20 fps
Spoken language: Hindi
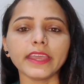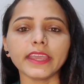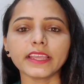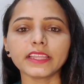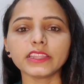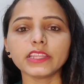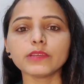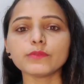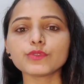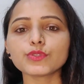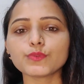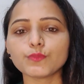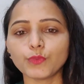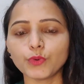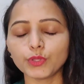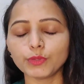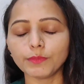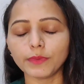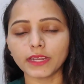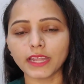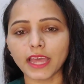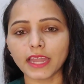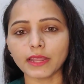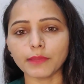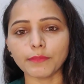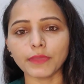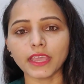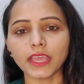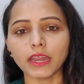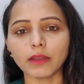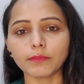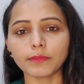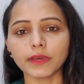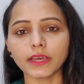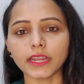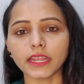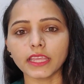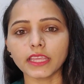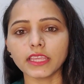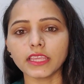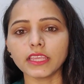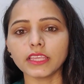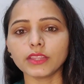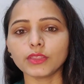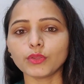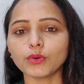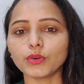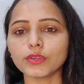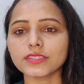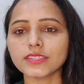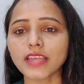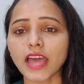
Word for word: एकदम स्मूथ बनाने में हेल्प करेगी तो